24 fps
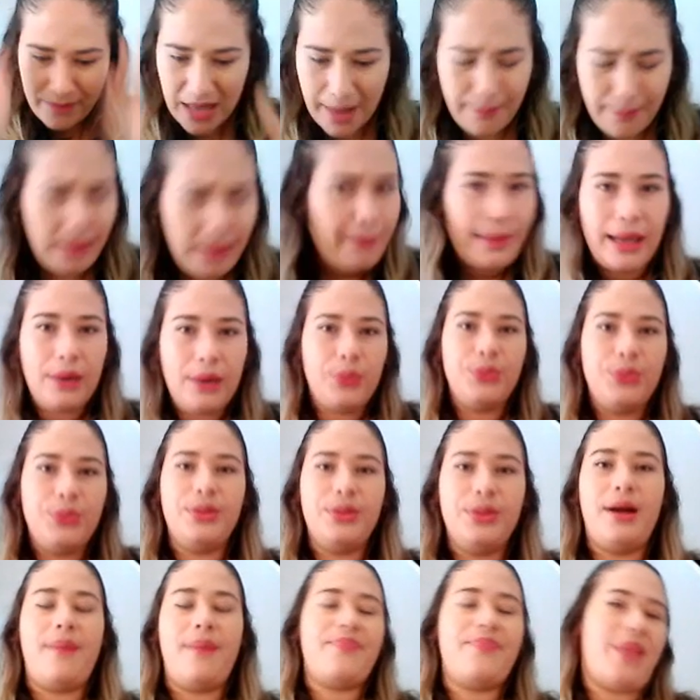é bem
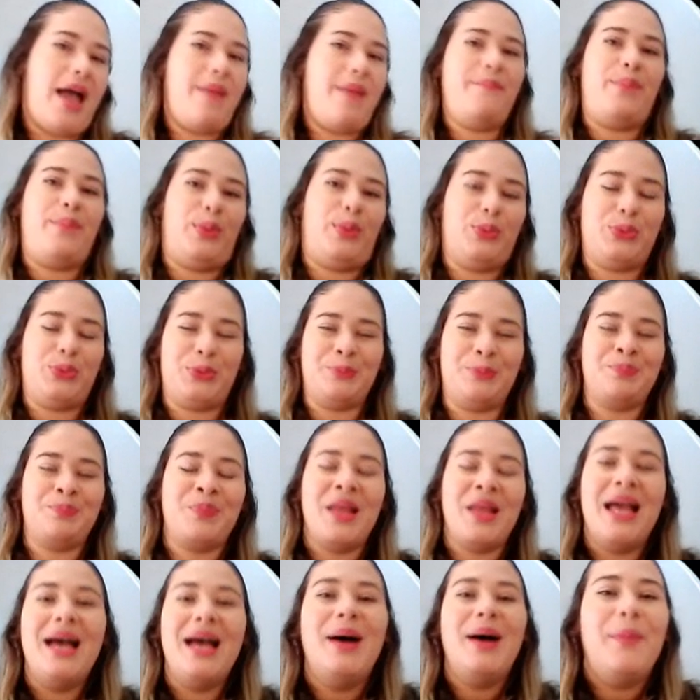peluda. Aí, pronto.
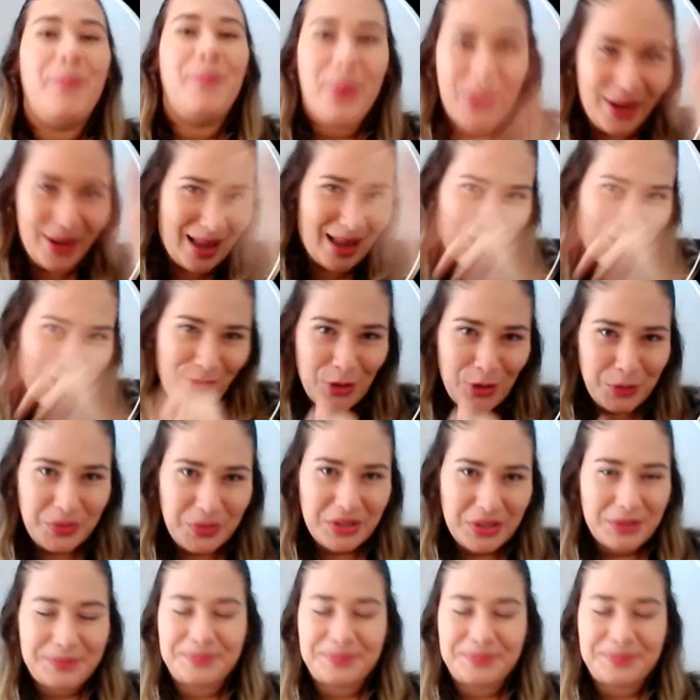Bora lá, voltando.